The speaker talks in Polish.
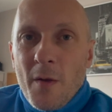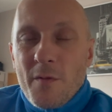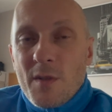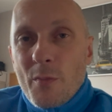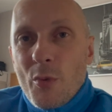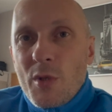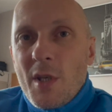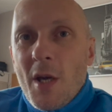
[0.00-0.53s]

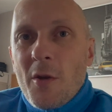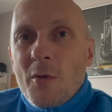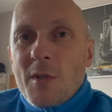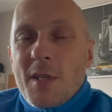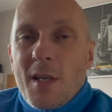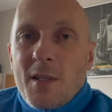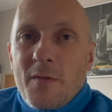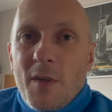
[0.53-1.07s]

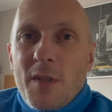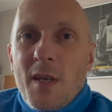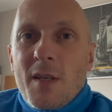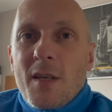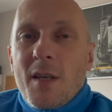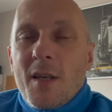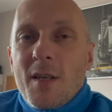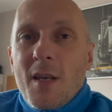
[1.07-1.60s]
wzbudzając tak
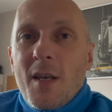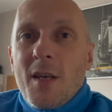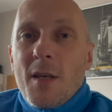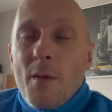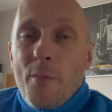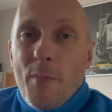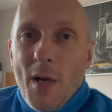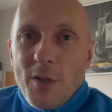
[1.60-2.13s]
zwane
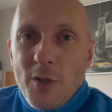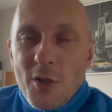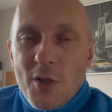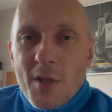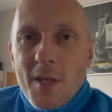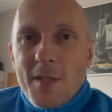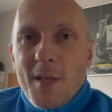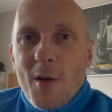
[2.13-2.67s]

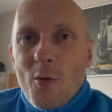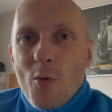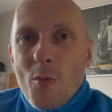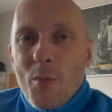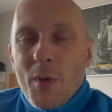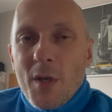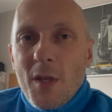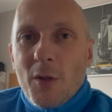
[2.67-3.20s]
paniczne
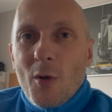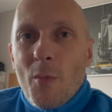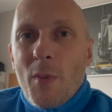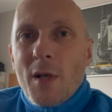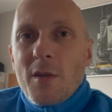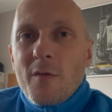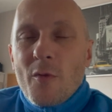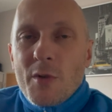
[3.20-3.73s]
zakupy. To
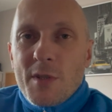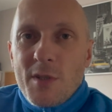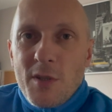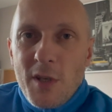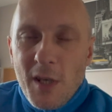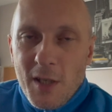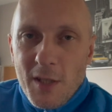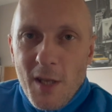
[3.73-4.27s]
paliwo
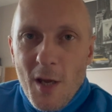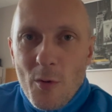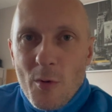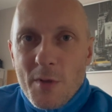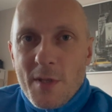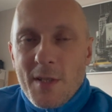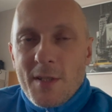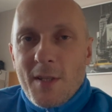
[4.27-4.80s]

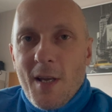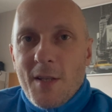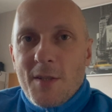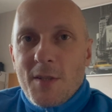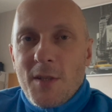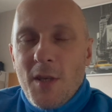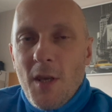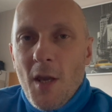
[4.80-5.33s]
zniknęło ze
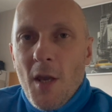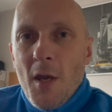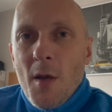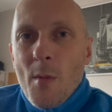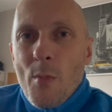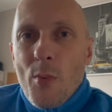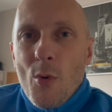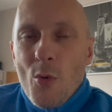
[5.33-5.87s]
stacji,
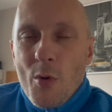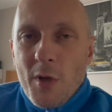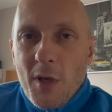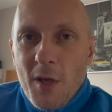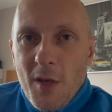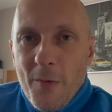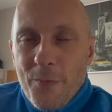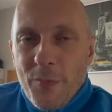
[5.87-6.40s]

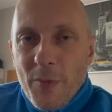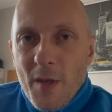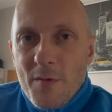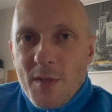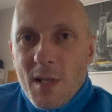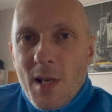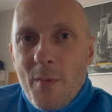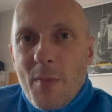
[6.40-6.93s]
półki
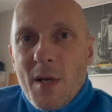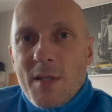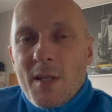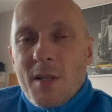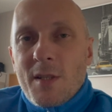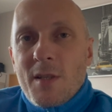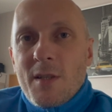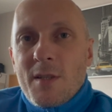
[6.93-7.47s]
w sklepach
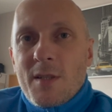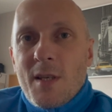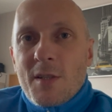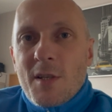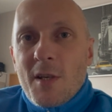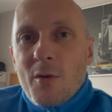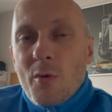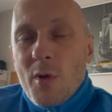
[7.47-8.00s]
za
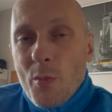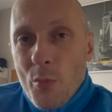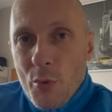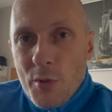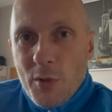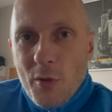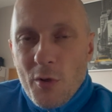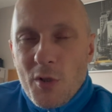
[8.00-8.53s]
zaczęły
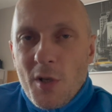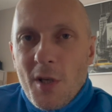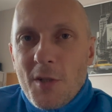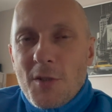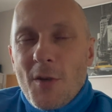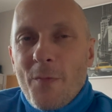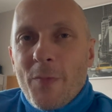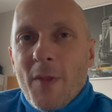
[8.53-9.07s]
pustoszeć